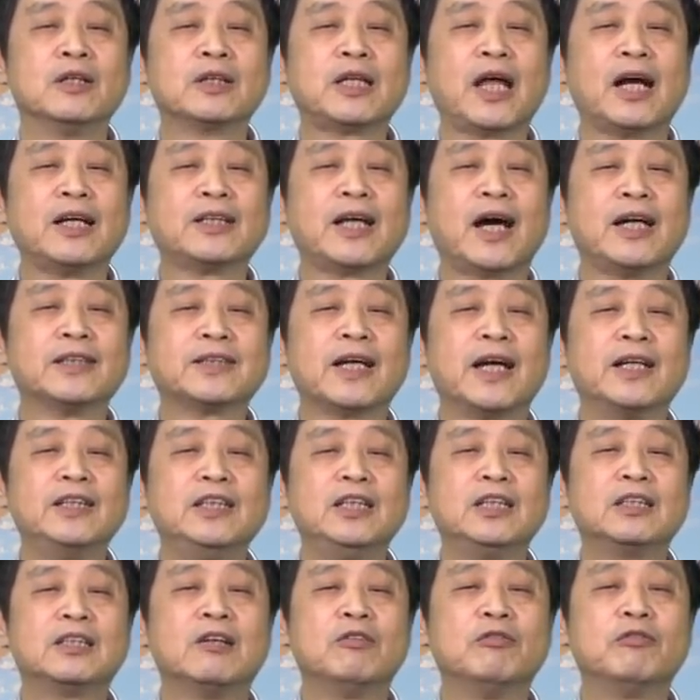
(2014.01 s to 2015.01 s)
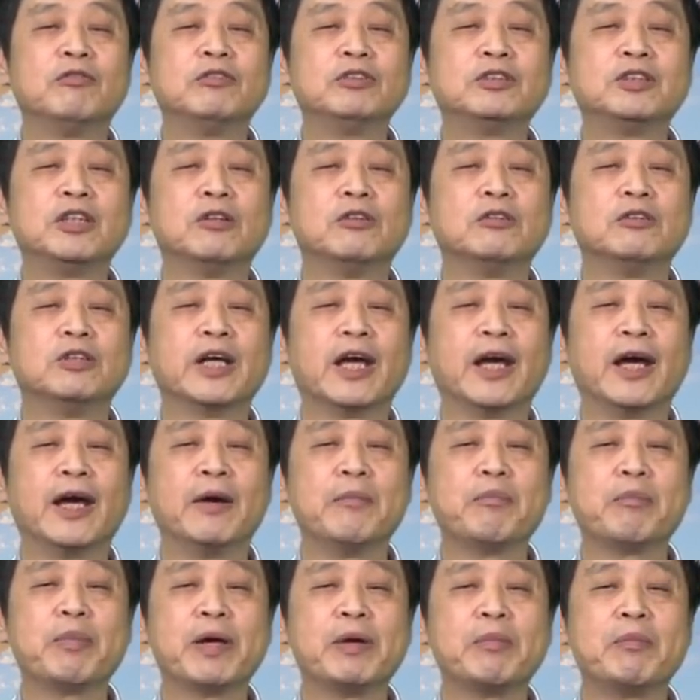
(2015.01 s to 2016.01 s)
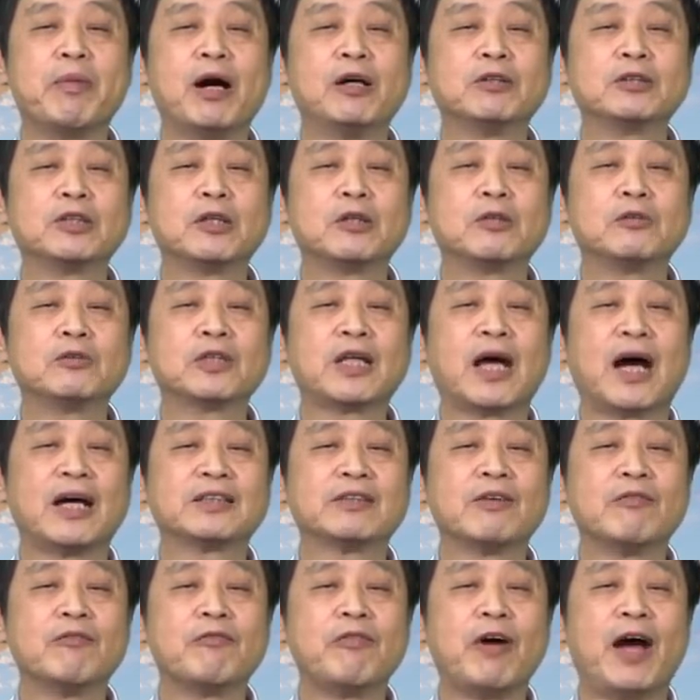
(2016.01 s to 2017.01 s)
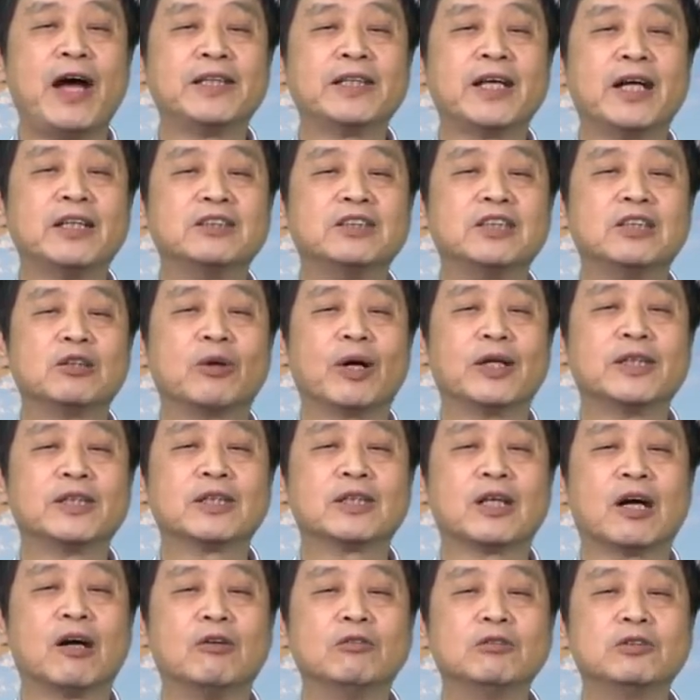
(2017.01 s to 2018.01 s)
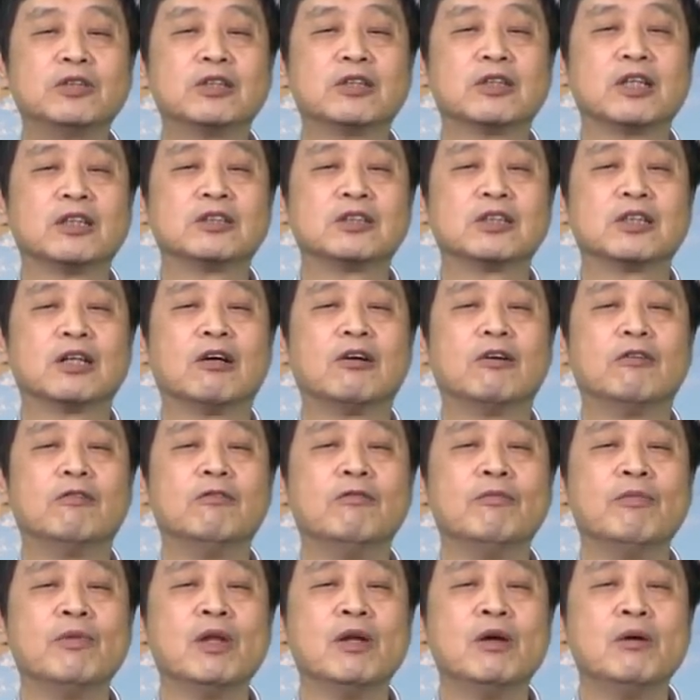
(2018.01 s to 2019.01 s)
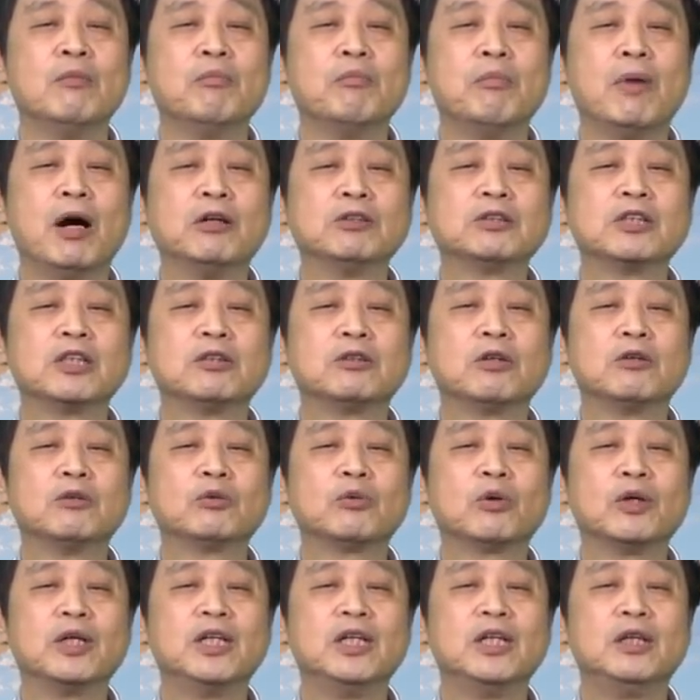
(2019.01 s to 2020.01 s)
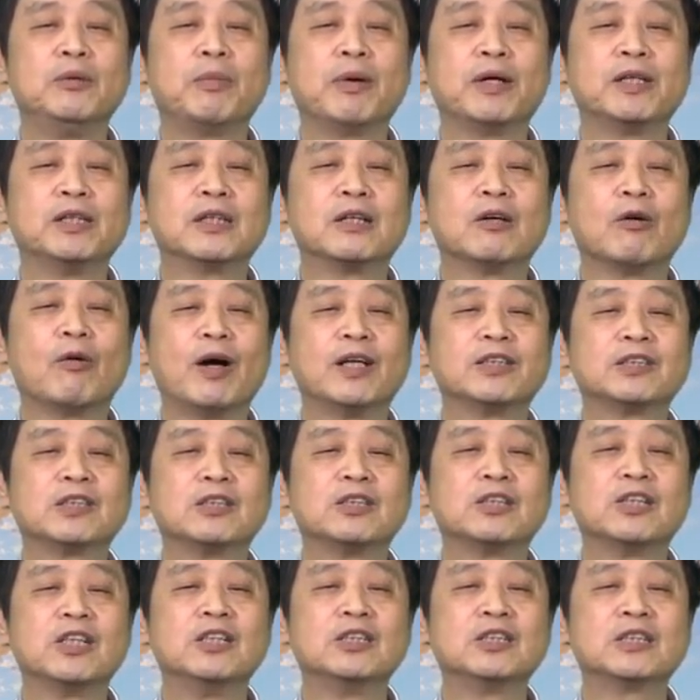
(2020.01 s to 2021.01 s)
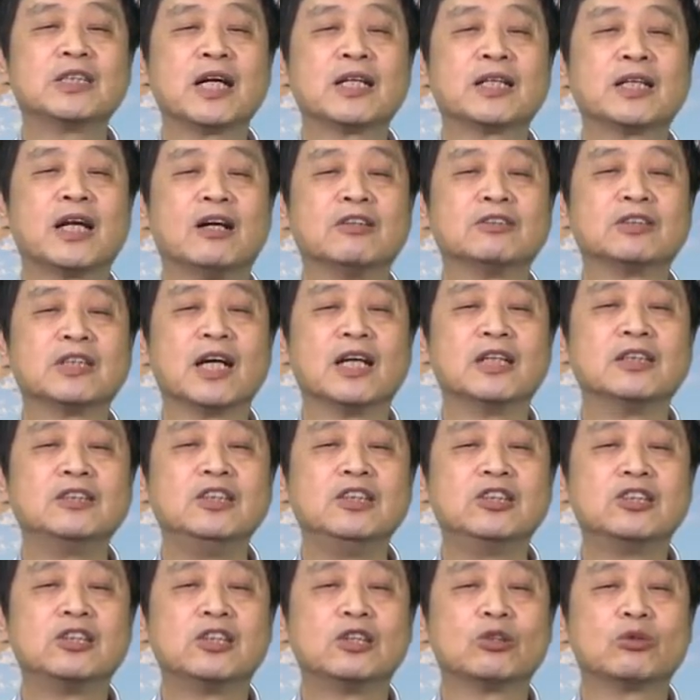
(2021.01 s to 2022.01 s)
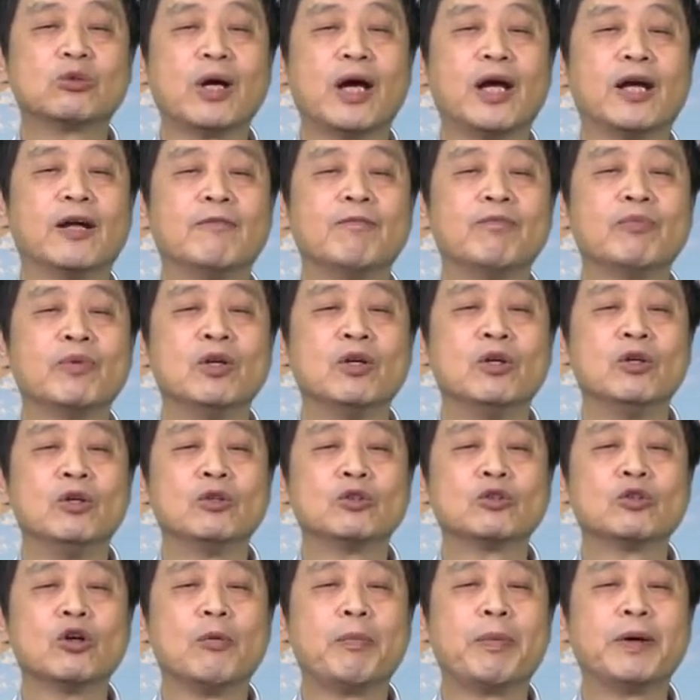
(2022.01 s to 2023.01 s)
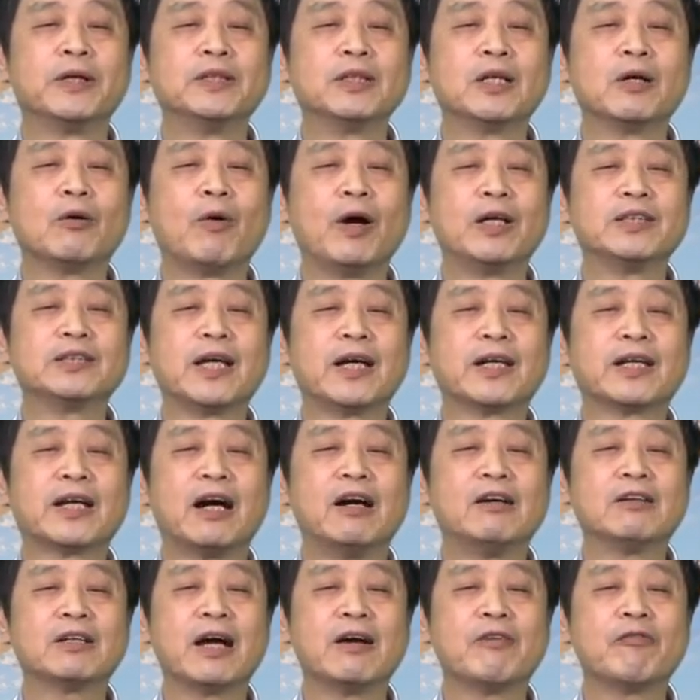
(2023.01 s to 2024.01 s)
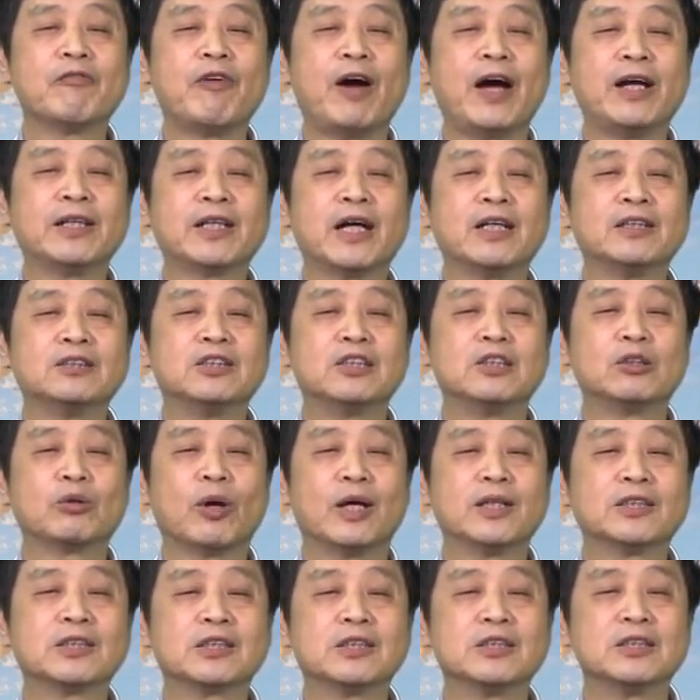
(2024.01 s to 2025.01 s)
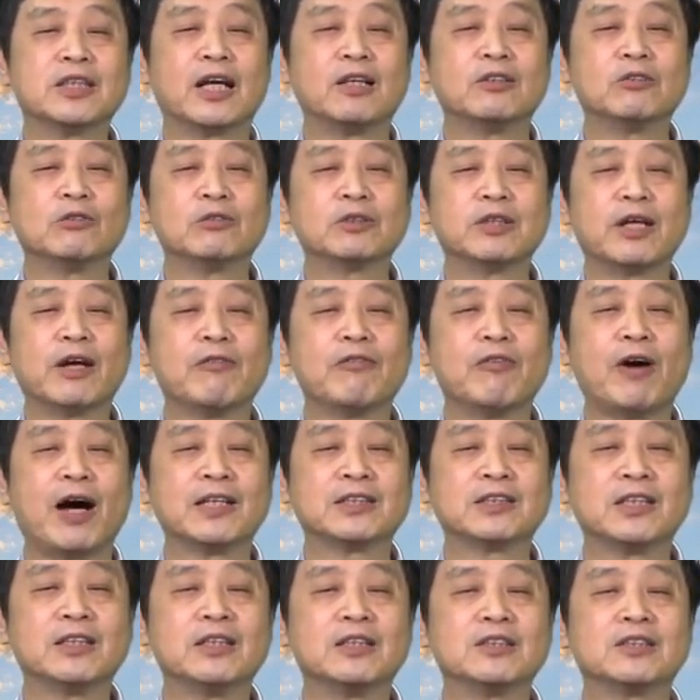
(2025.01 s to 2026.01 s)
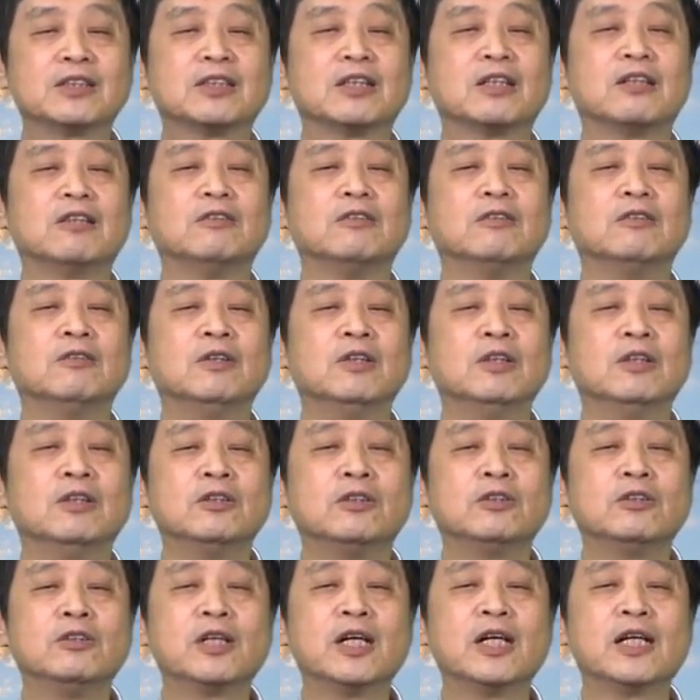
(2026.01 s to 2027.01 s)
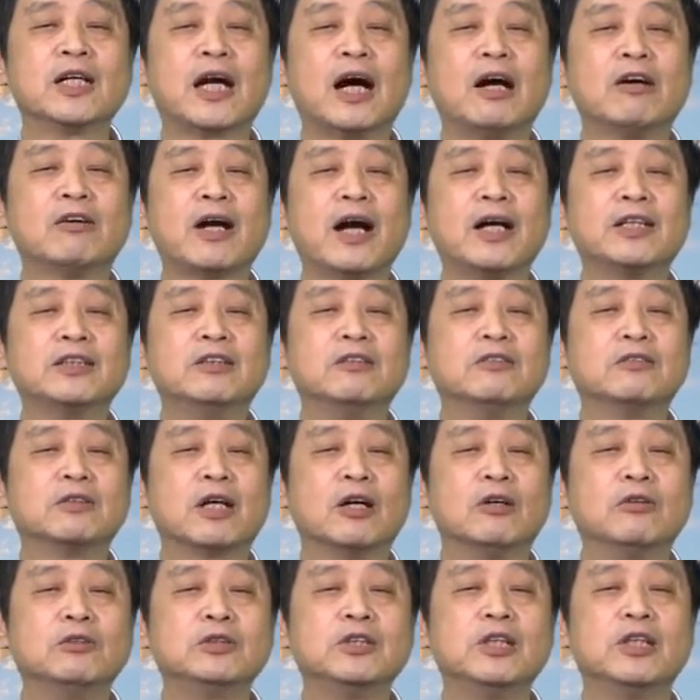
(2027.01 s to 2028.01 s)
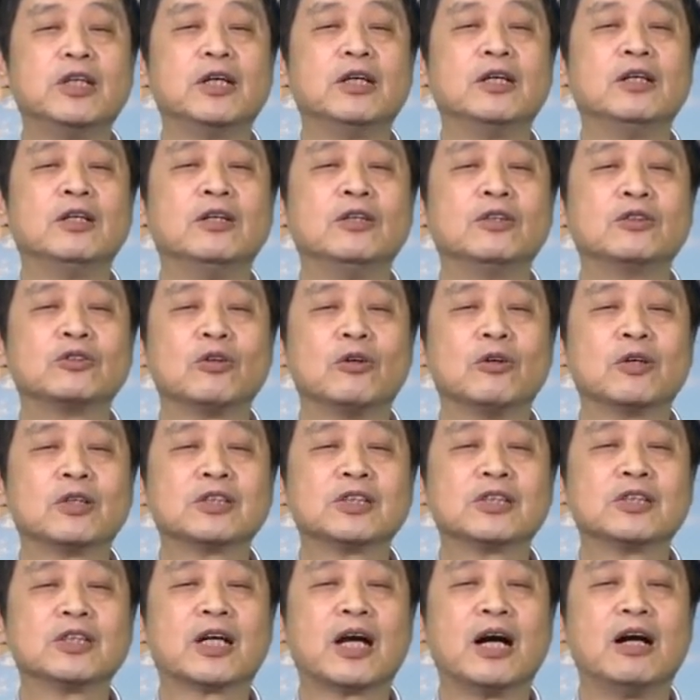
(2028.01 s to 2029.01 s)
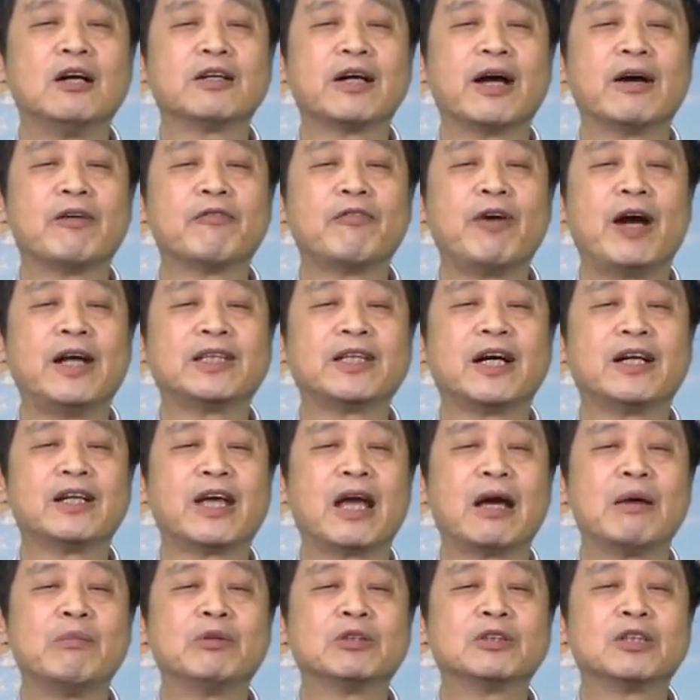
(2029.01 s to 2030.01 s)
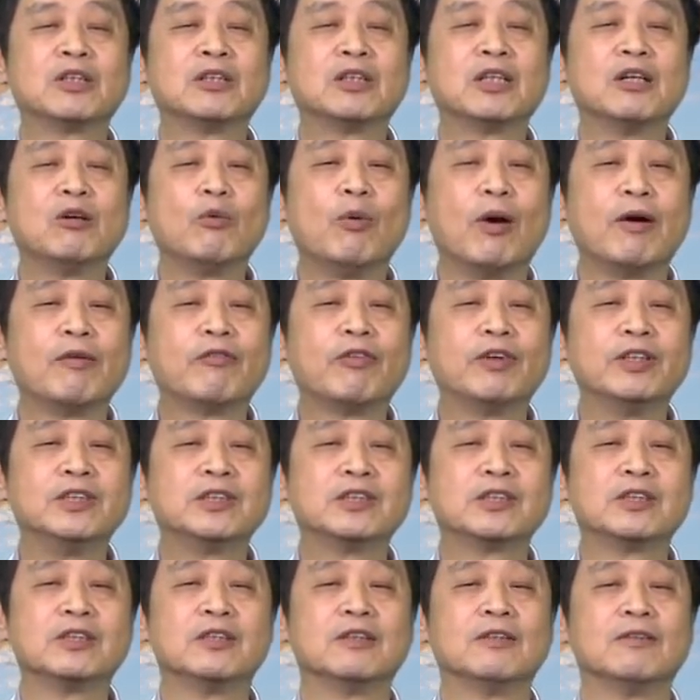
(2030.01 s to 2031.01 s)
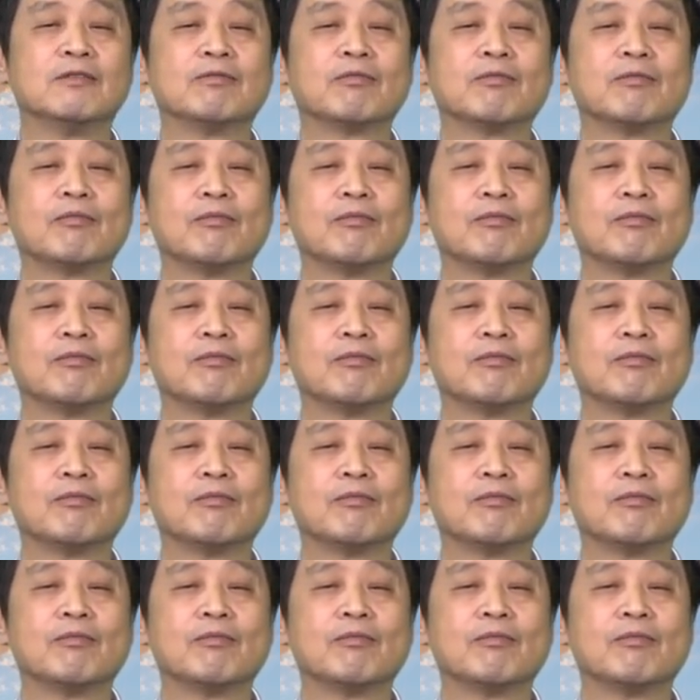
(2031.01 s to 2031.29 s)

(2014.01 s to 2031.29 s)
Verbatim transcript: 当他在1959年被毛泽东打成反党集团的头子的时候，毛泽东对彭德怀是新账老账一起算，说彭德怀在高岗反党集团事件中间发生的时候就跟高岗有勾结，说是高岗反党联盟的漏网分子。